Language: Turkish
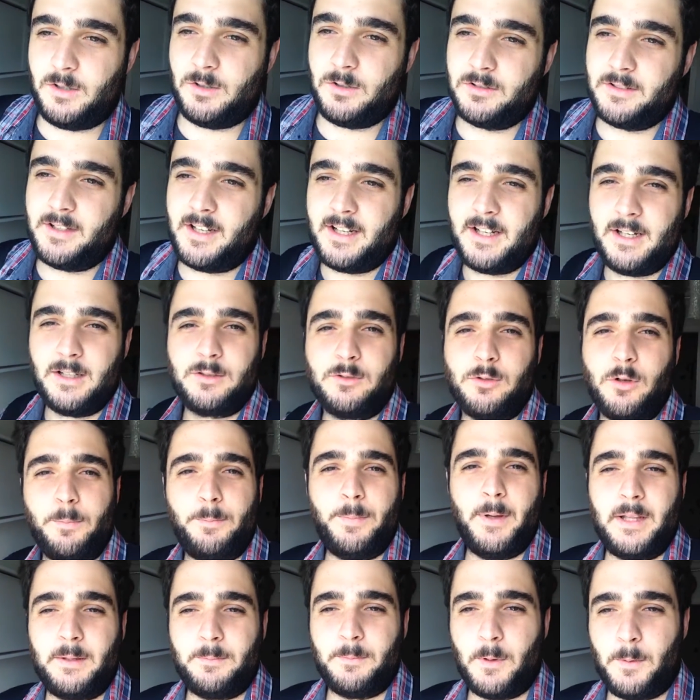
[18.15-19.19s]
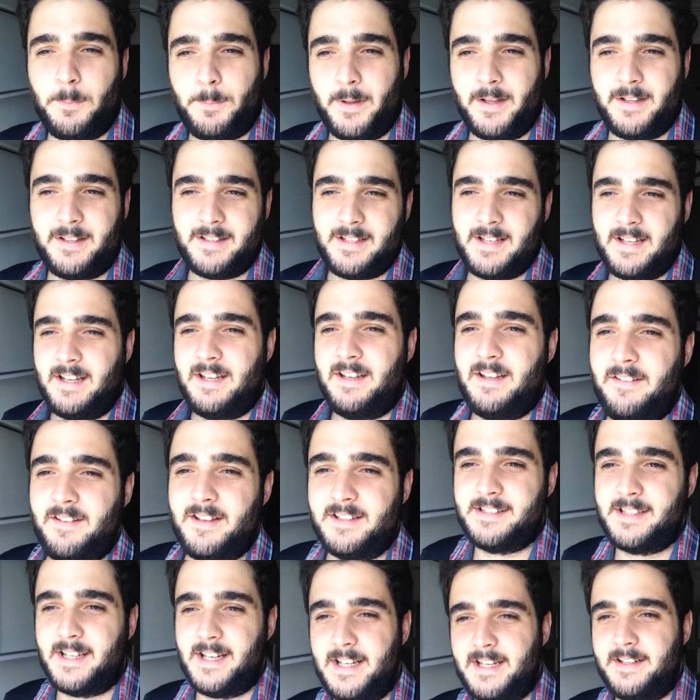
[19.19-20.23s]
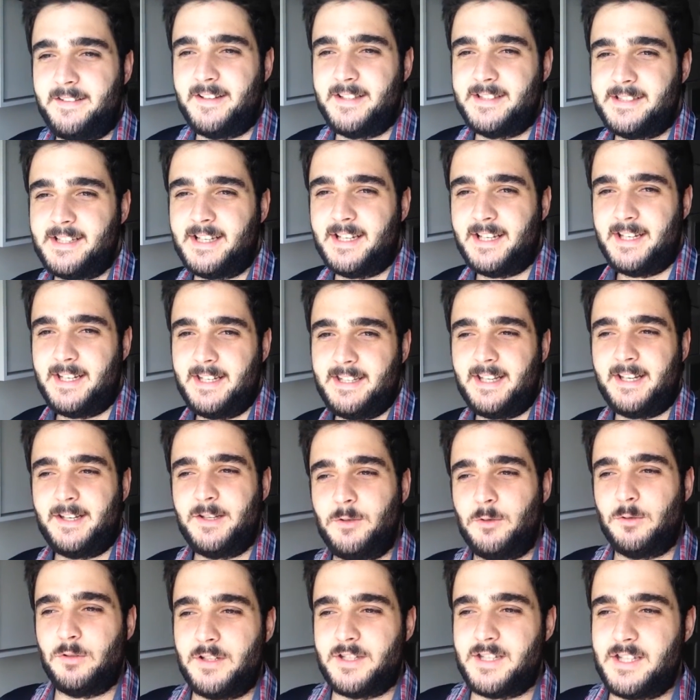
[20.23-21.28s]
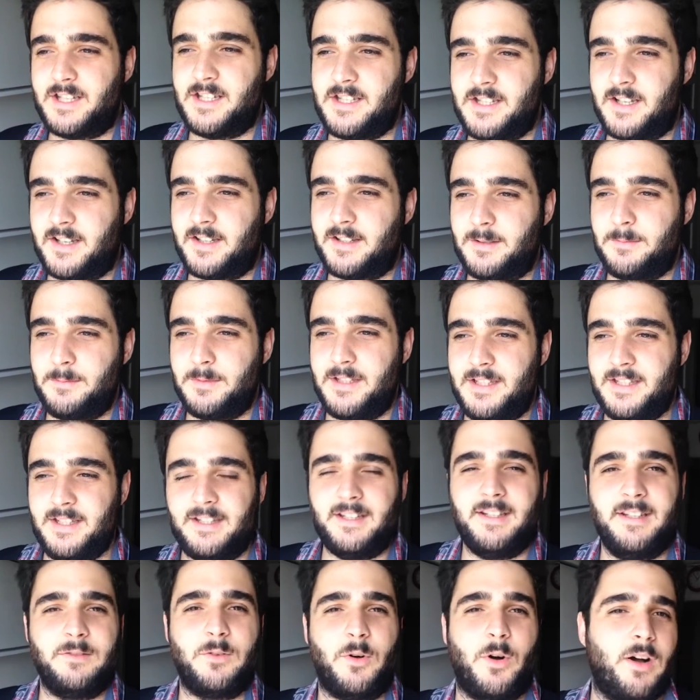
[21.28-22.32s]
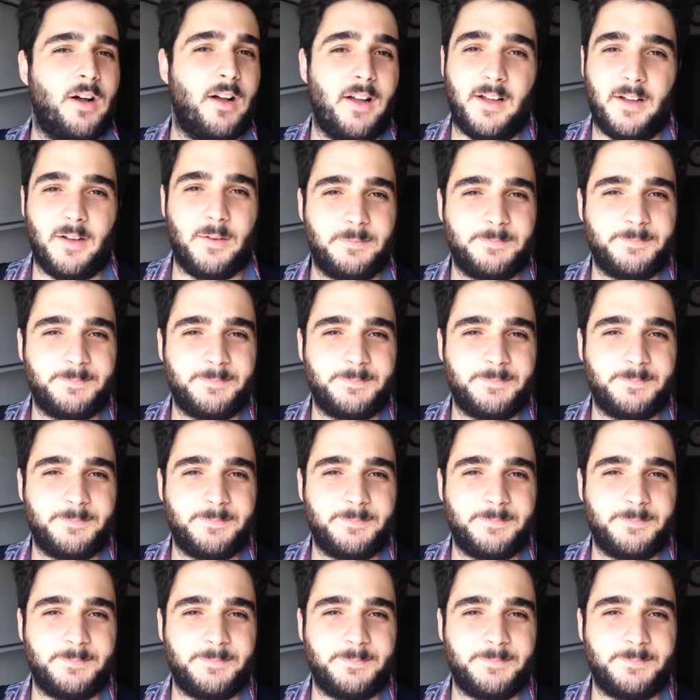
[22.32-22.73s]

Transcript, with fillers: onlarla sohbet muhabbet vesaire vesaireden yola çıkacaktım ki aa,